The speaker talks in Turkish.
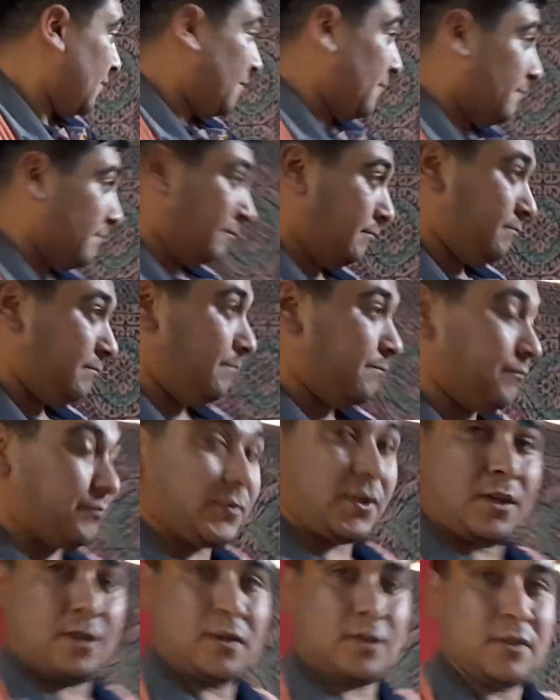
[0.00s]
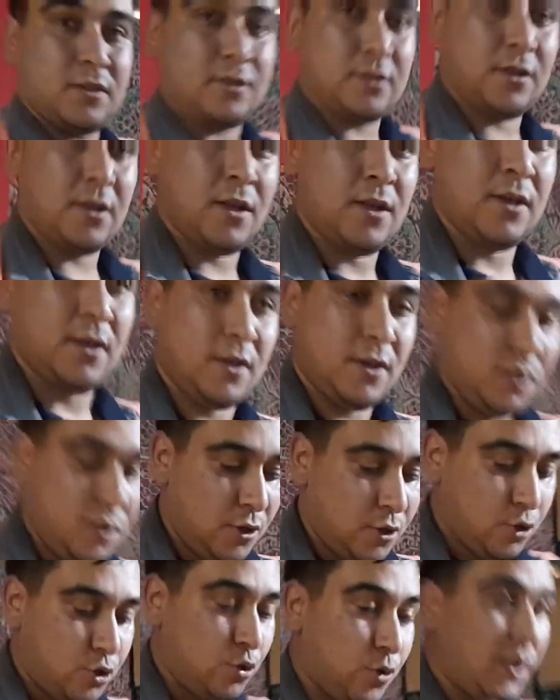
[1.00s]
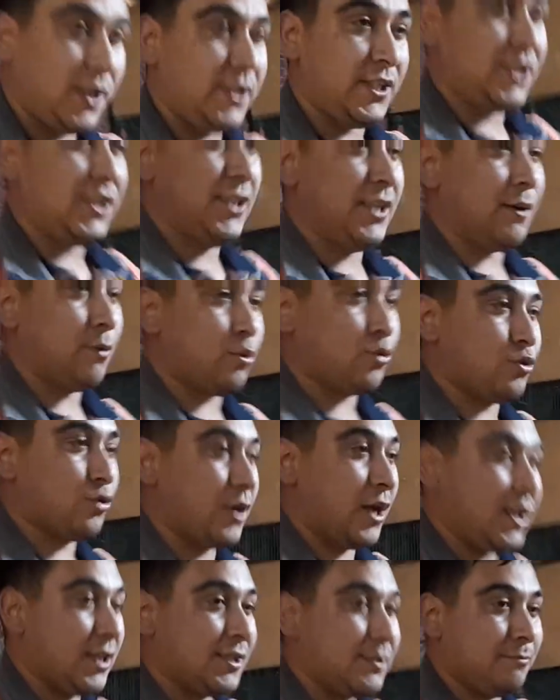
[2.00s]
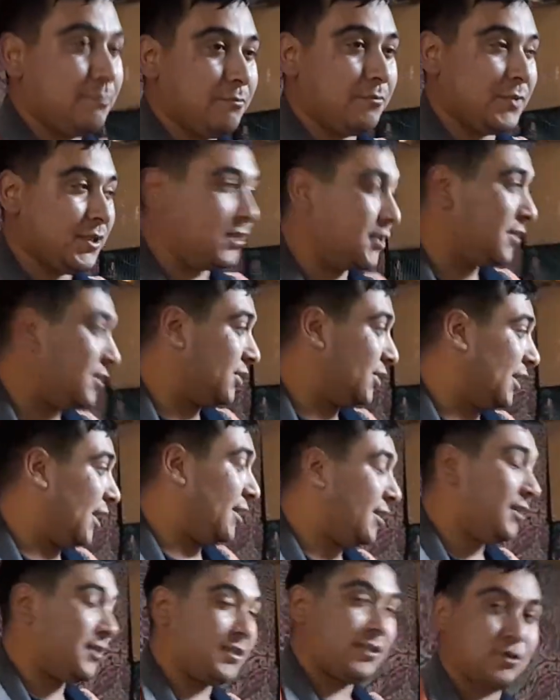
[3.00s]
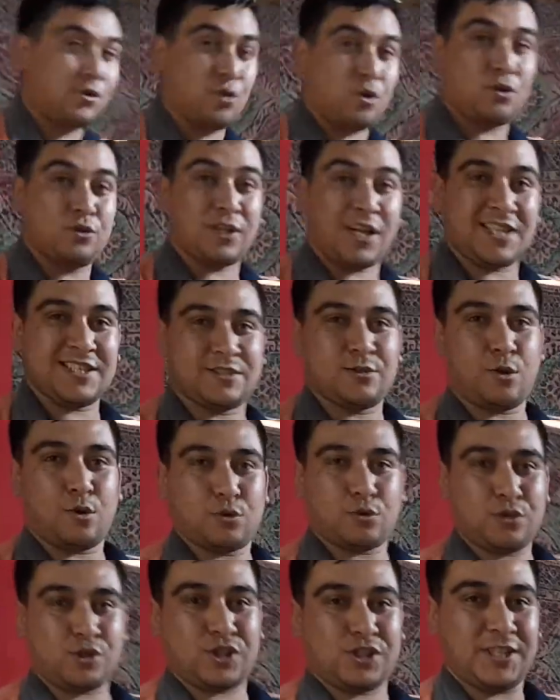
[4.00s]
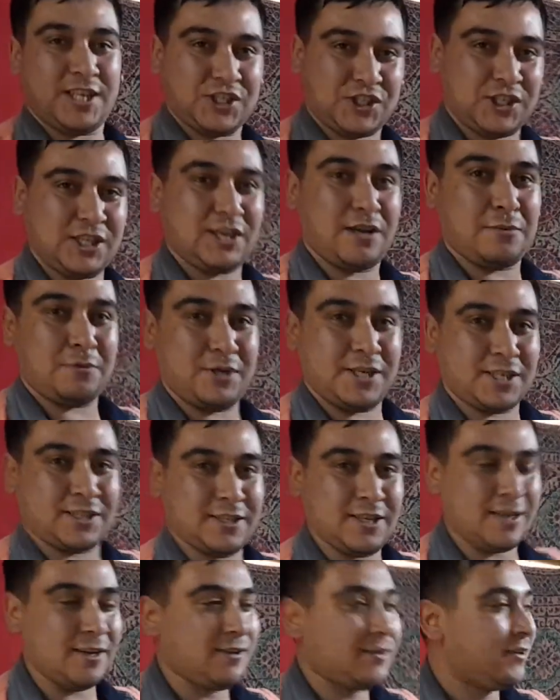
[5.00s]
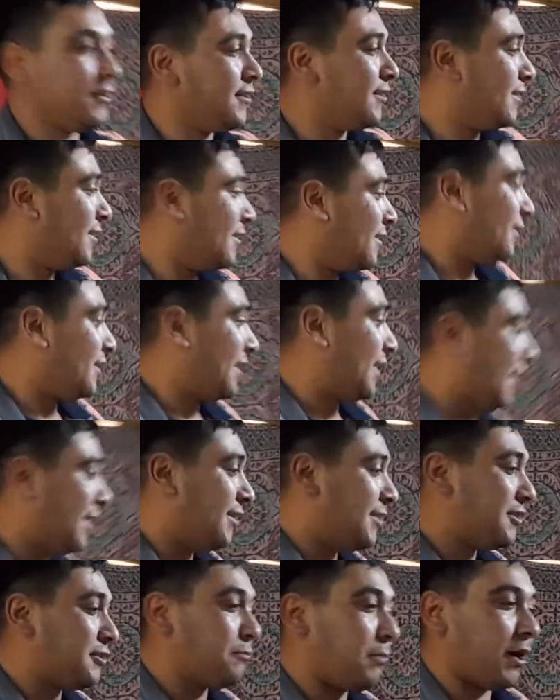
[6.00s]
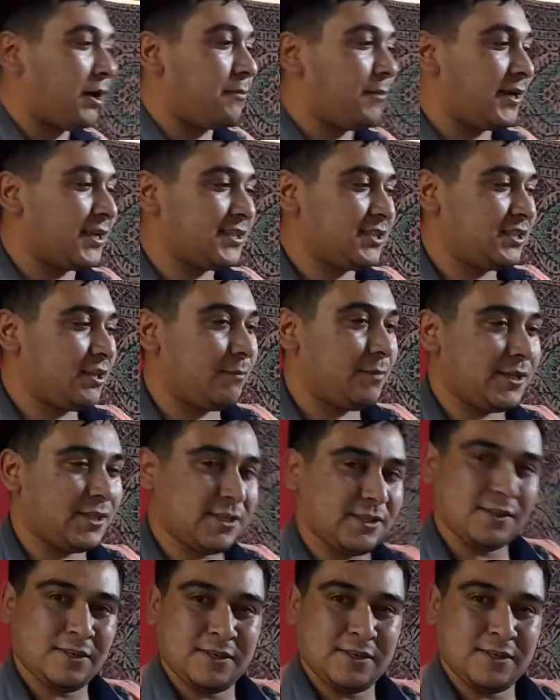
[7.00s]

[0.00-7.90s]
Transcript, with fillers: Var mı? Alabildin mi? Yoksa Şu an iki yavrusunu aldım. Ee, kendisi çok nazlı olduğu için eşiyle birlikte. evet. Kendisi bakmak istemedi.